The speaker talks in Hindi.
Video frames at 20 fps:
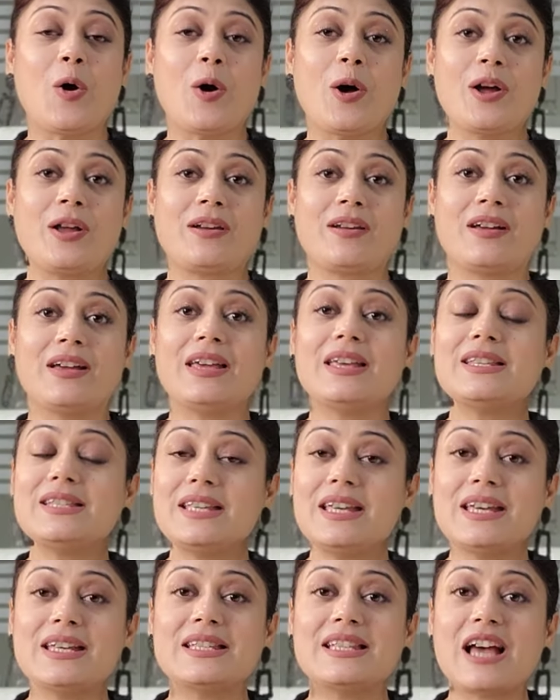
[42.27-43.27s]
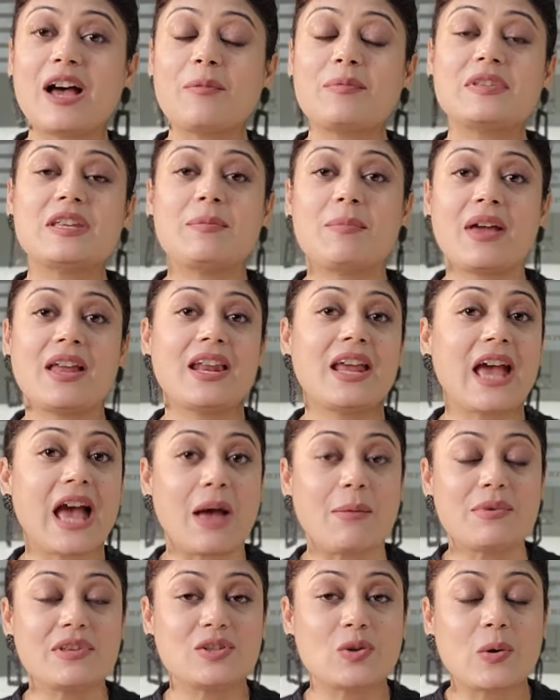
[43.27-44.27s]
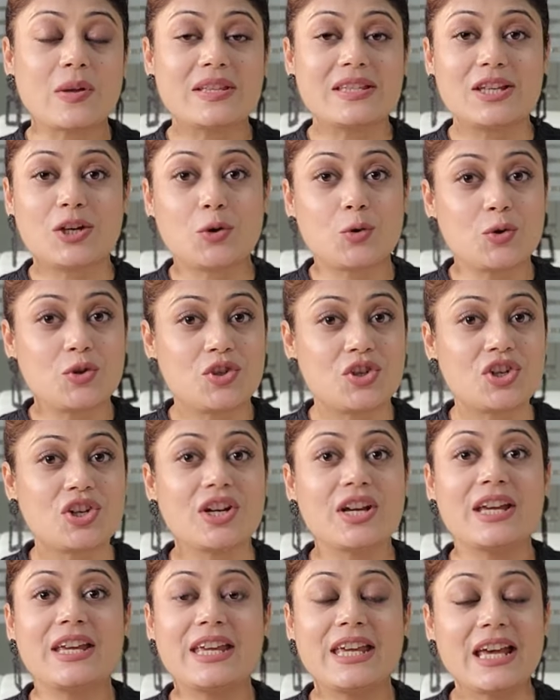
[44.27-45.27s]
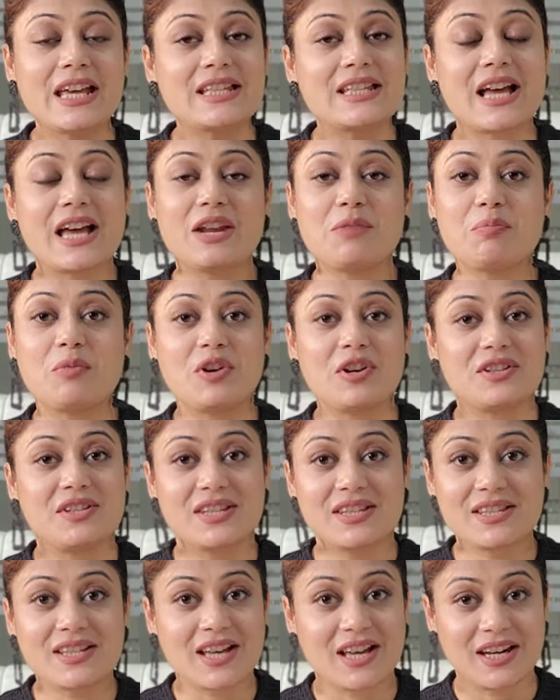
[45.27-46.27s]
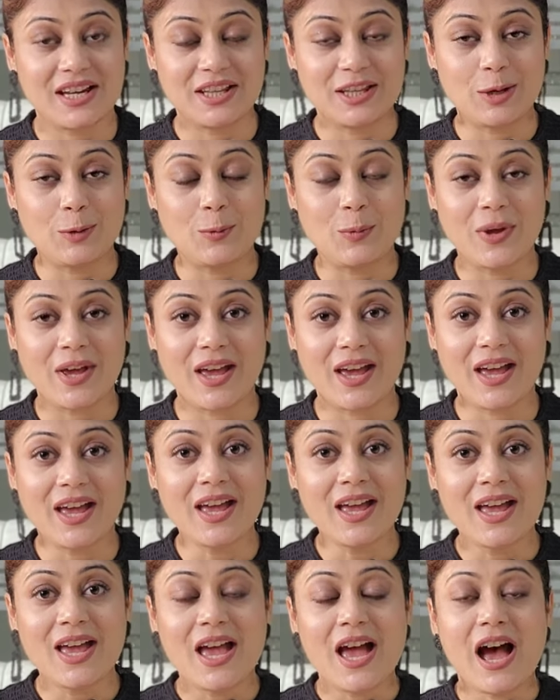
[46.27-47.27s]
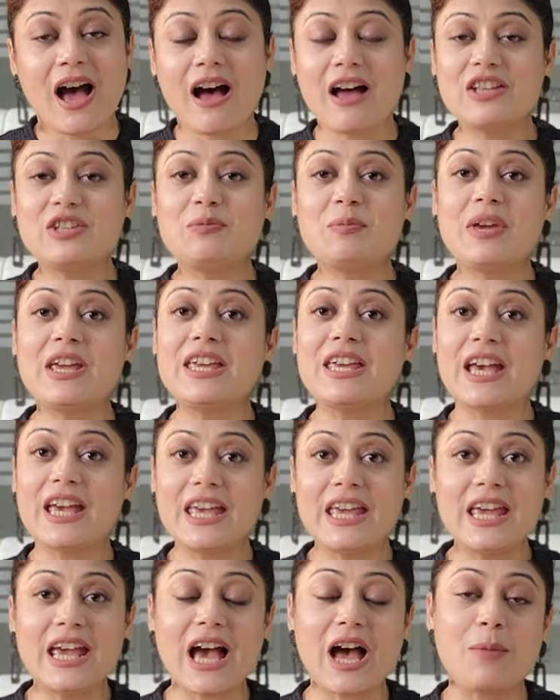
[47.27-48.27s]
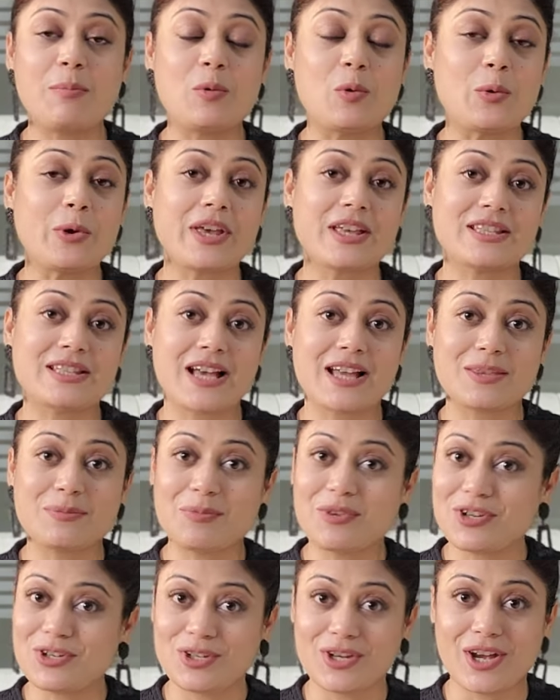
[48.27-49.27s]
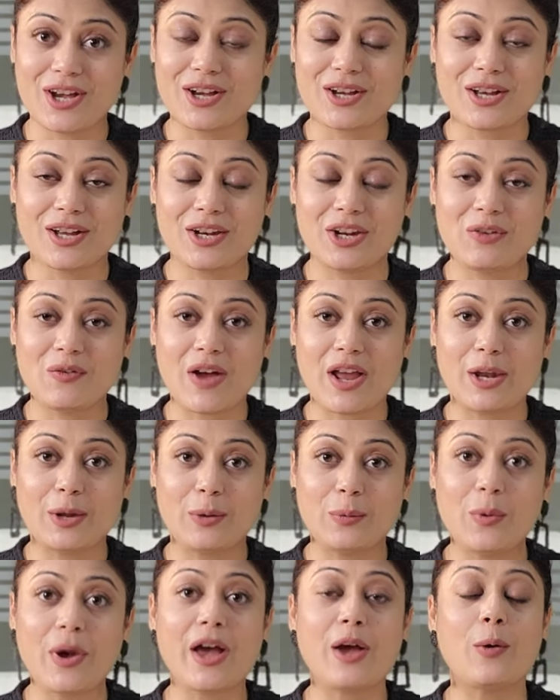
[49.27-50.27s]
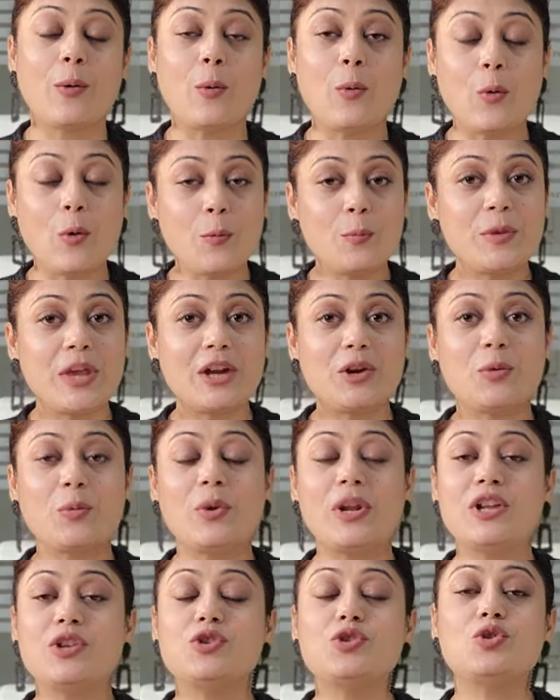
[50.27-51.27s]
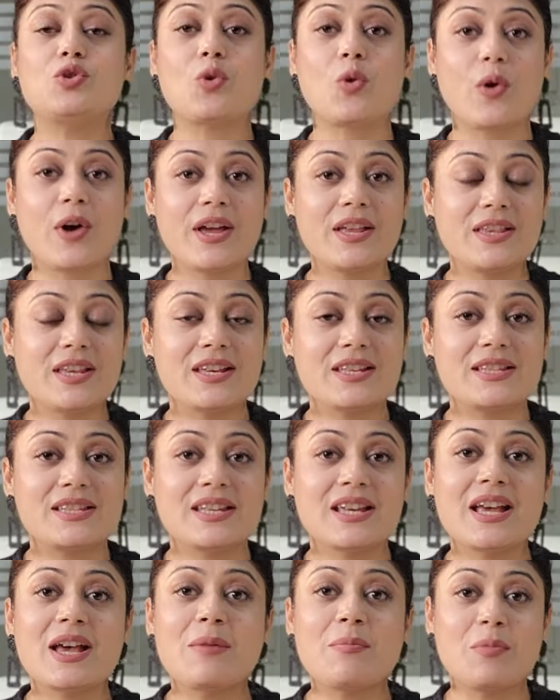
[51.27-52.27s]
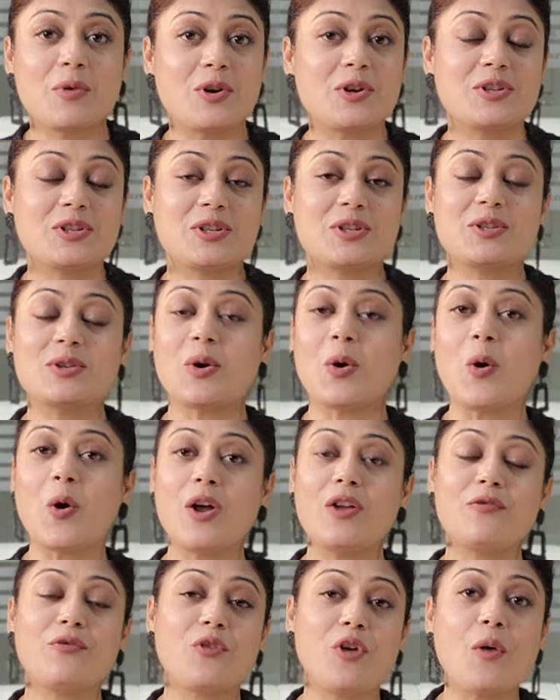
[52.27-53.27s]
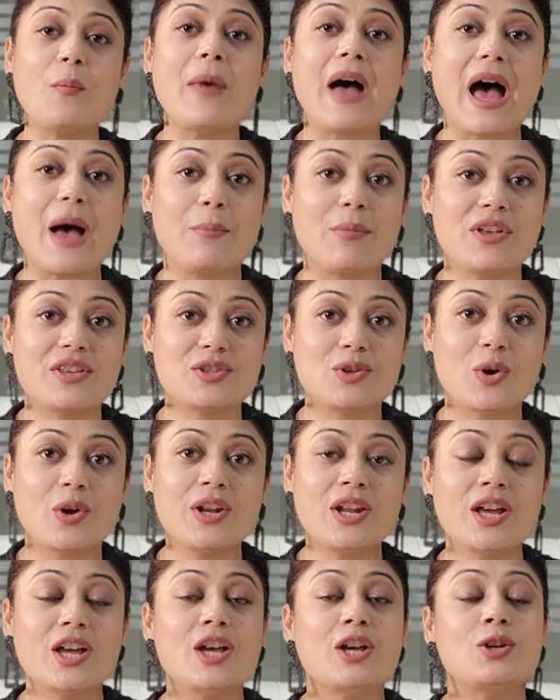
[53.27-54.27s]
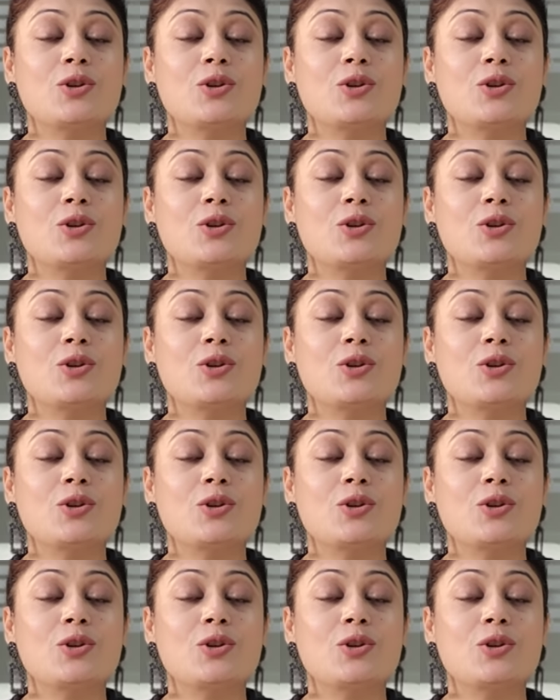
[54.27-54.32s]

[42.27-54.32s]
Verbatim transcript: और इसी हिसाब से मैंने अमेज़ोन से कुछ ये सारे पर्सेस खरीदे हुए हैं आज मैं यही आप लोगों के साथ में शेयर करने वाली हूँ आई होप दैट यू विल इन्जॉय दिस पर्सेज हॉल फ्रॉम अमेज़ोन